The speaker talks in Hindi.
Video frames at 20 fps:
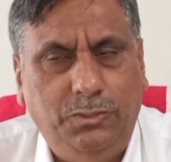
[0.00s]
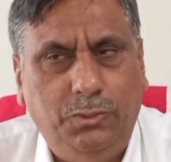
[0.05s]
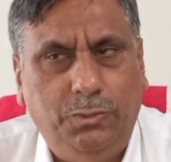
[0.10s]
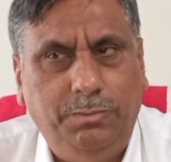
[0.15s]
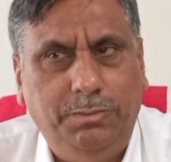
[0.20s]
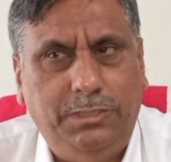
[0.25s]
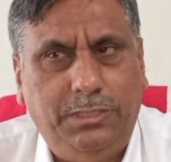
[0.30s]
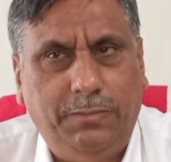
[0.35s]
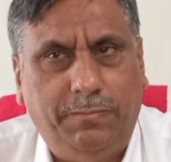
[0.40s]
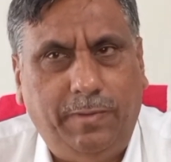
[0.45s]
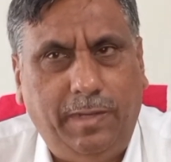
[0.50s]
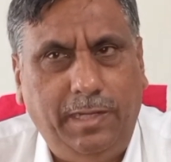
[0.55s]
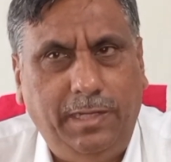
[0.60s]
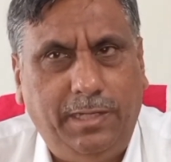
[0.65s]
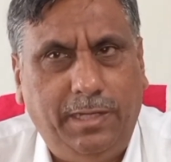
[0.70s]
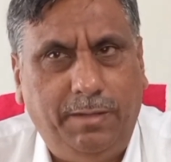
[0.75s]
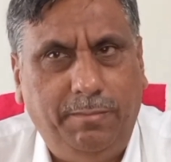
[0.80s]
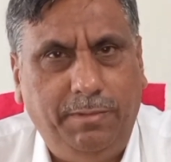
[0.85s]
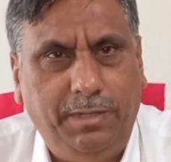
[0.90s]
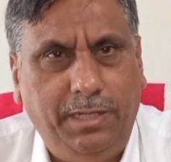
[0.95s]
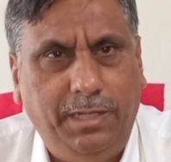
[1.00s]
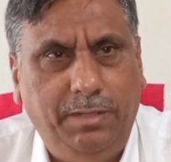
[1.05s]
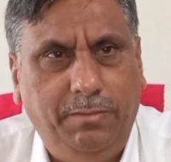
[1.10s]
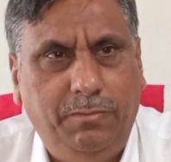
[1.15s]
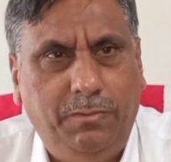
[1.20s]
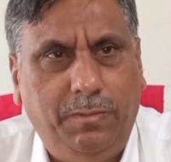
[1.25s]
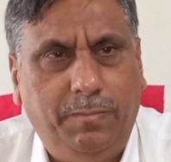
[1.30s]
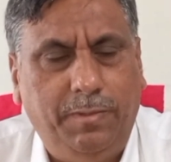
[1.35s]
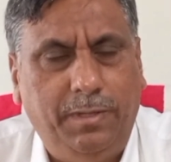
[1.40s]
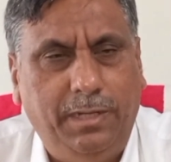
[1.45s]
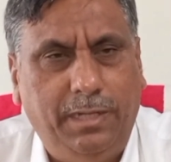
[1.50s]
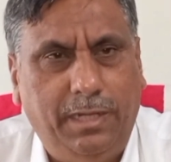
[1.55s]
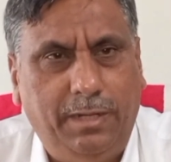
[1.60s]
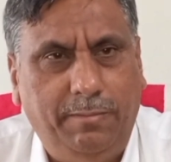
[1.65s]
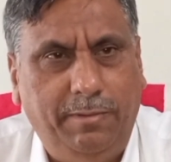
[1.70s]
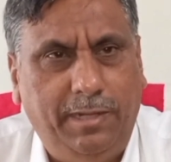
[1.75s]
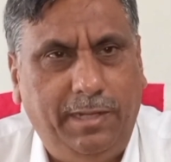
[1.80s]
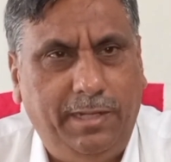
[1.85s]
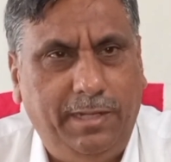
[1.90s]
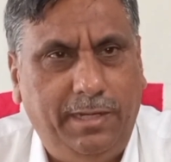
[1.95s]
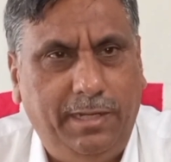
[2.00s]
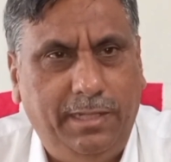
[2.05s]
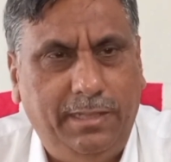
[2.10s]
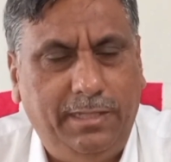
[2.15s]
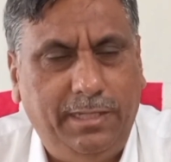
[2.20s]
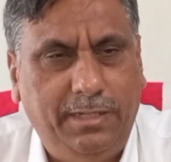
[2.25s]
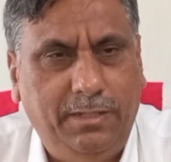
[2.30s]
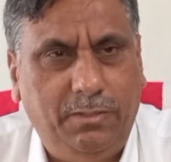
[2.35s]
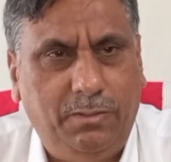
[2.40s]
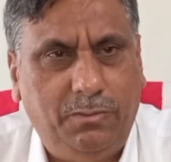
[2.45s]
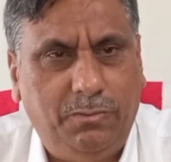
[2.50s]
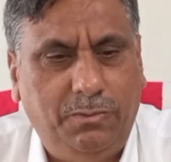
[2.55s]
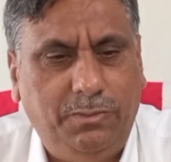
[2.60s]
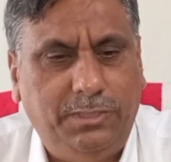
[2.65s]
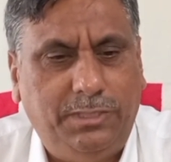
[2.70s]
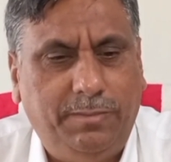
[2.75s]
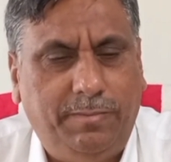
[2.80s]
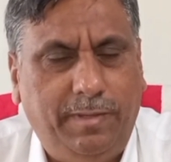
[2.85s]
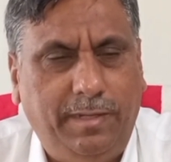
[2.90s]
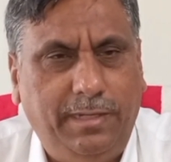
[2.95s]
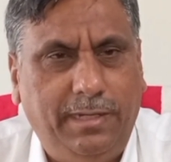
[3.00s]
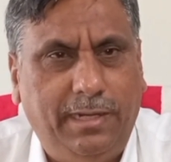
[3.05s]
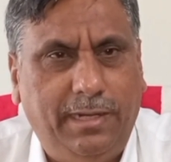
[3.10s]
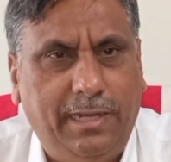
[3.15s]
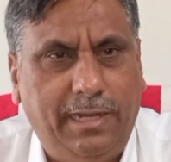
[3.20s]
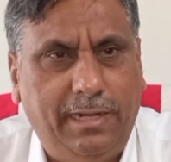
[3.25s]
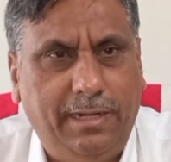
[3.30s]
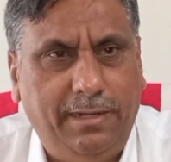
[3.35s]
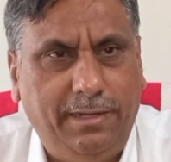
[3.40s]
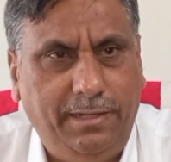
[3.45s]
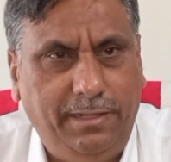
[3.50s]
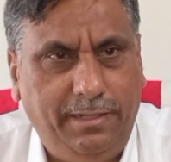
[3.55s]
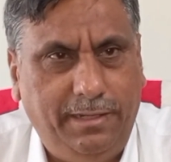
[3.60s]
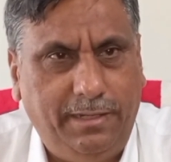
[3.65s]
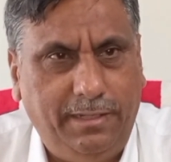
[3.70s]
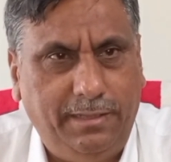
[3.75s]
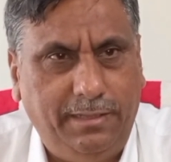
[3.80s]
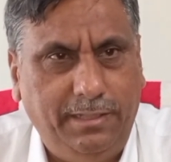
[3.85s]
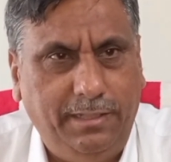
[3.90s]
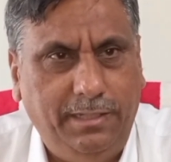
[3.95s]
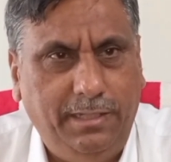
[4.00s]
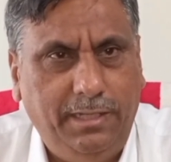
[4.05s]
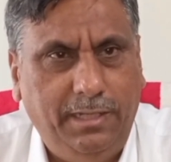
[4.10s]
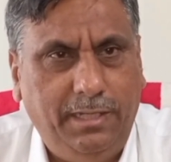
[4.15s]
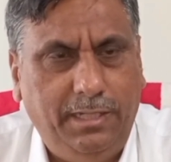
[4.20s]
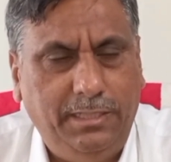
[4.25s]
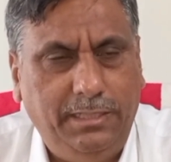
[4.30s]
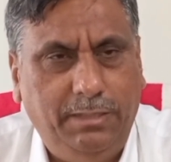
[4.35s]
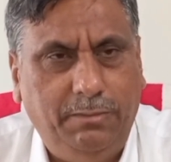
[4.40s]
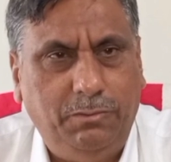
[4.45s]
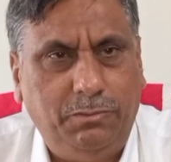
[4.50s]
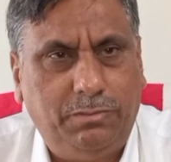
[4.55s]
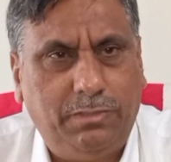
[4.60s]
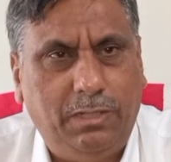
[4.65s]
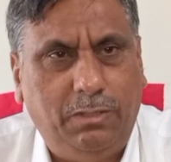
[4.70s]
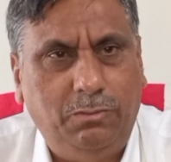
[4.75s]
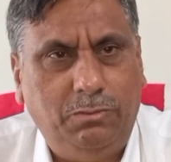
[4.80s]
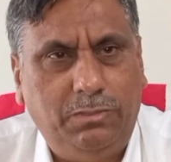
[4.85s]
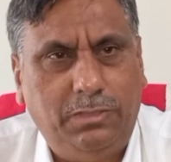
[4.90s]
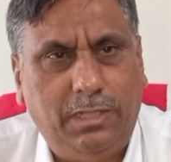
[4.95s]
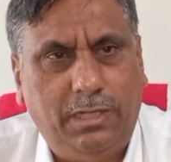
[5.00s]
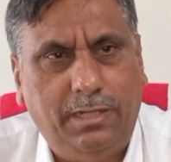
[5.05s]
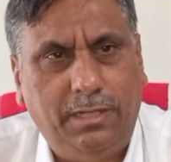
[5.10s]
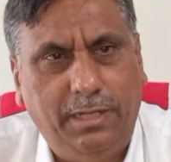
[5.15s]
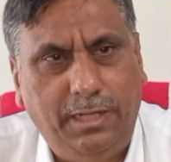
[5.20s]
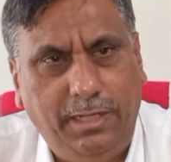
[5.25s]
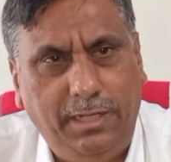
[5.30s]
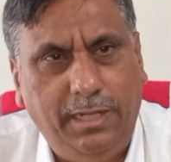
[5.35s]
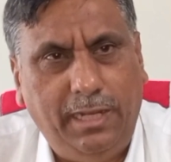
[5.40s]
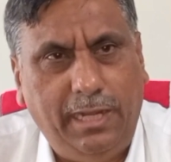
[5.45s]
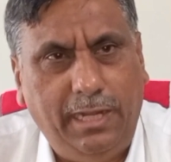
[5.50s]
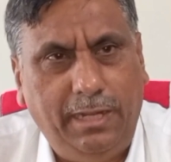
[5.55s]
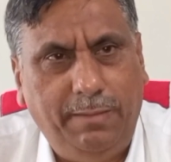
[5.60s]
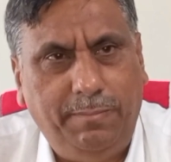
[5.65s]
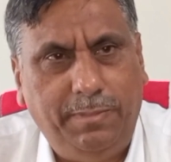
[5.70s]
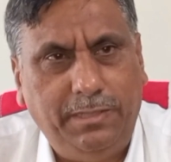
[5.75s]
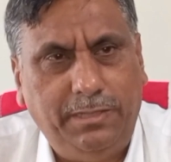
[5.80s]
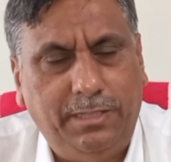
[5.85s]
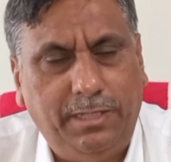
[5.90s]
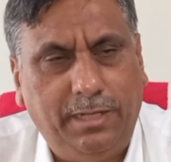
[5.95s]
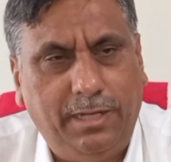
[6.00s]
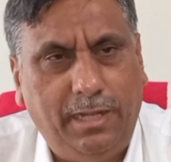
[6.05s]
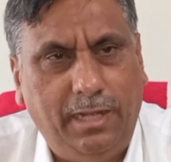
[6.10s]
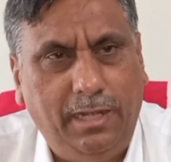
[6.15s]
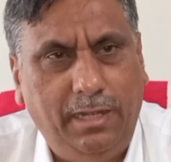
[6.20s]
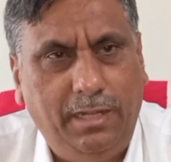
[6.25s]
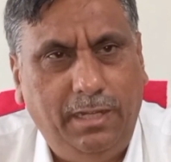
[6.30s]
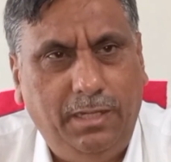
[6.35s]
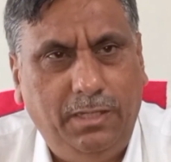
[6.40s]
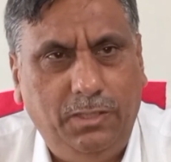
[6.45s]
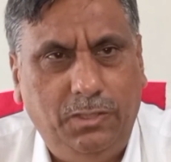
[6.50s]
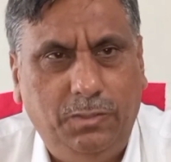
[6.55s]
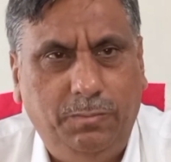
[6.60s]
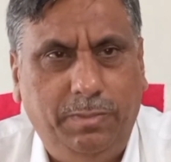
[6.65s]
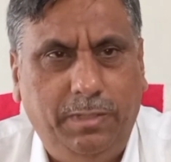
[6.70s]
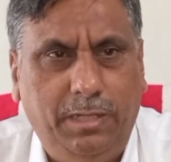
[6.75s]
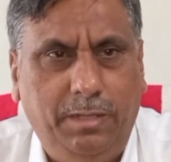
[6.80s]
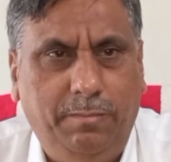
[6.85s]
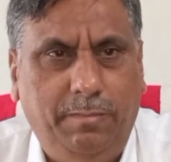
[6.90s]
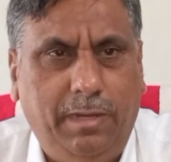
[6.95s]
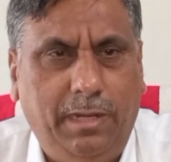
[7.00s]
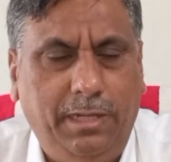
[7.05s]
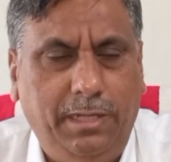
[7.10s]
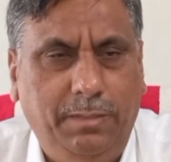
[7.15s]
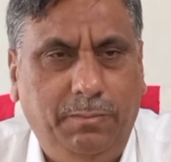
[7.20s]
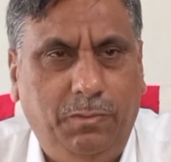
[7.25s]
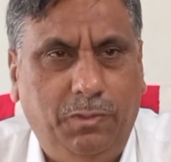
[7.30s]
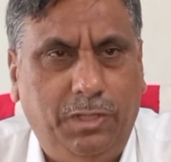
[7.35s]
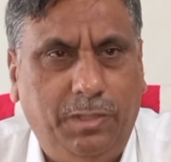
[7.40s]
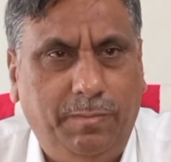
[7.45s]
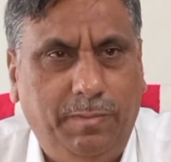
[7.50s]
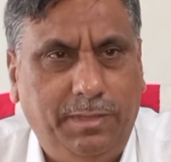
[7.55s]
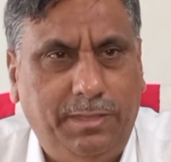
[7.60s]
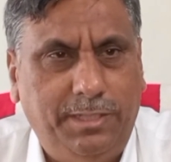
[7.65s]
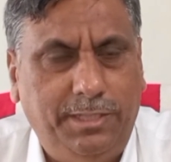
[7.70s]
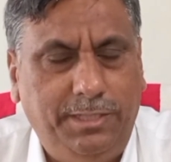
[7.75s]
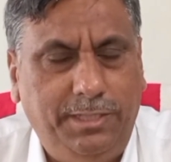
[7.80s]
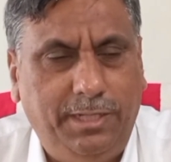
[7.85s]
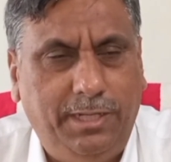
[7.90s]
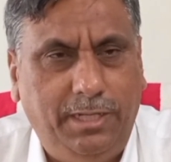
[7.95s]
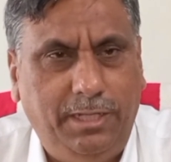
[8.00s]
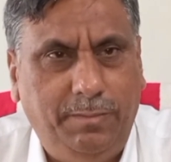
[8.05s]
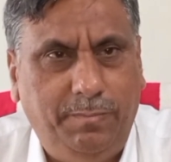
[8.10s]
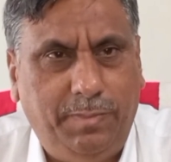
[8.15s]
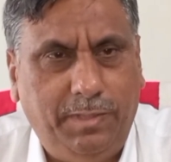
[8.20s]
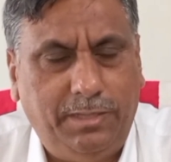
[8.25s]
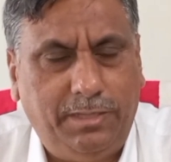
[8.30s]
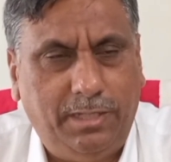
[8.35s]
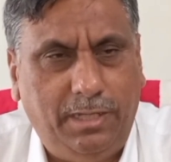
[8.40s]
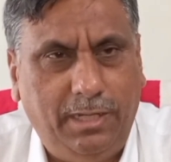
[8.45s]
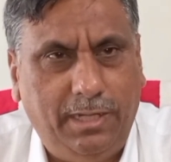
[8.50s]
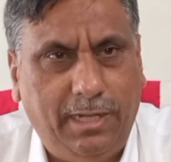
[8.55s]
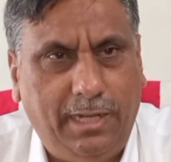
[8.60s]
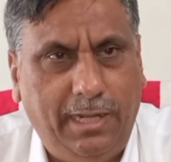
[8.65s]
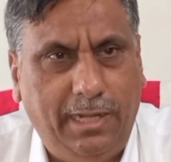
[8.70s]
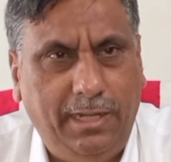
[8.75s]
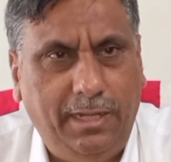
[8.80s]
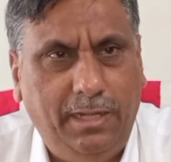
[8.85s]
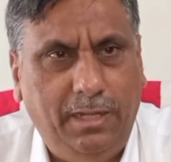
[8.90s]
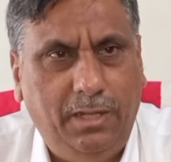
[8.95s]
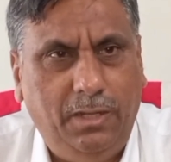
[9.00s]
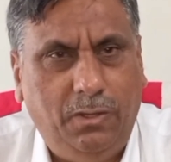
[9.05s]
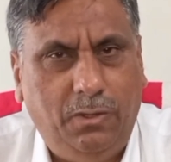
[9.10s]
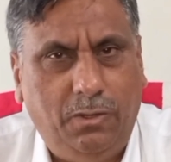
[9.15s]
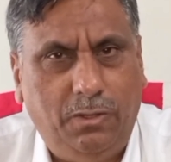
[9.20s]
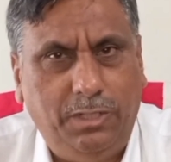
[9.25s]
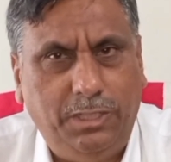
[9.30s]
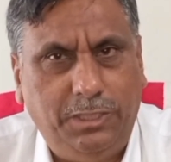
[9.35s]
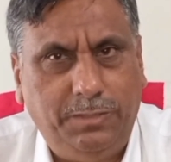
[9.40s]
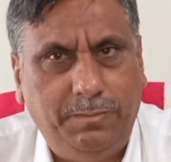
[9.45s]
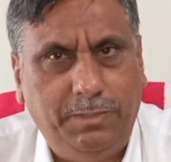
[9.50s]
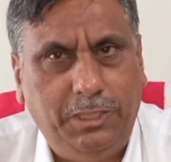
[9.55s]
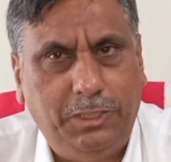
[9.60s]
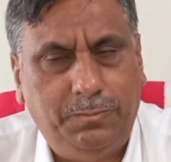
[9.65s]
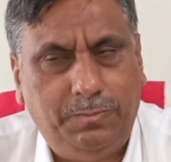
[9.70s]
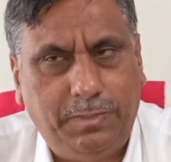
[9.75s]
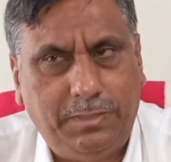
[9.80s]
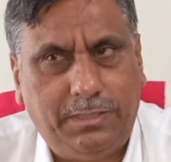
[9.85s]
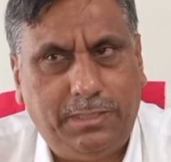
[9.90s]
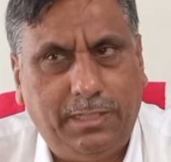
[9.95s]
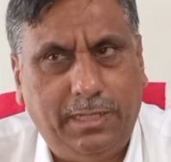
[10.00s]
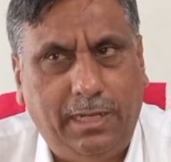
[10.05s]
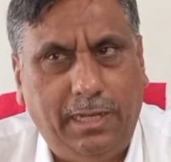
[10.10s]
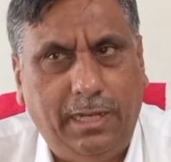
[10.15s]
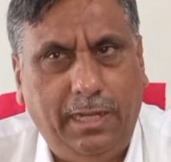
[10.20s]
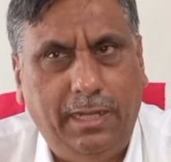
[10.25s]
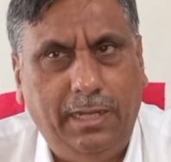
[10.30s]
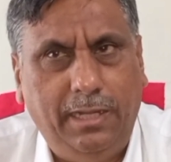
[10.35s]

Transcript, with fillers: जो भी सफाई कर्मी है वो अपने घर बैठे रहते हैं और कोई सफाई का कार्य नहीं करते जब उसका उत्तर नहीं आया पत्र का तो मैंने माननीय मुख्यमंत्री जी के लिए पत्र लिखा है और इसमें स्पष्ट कहा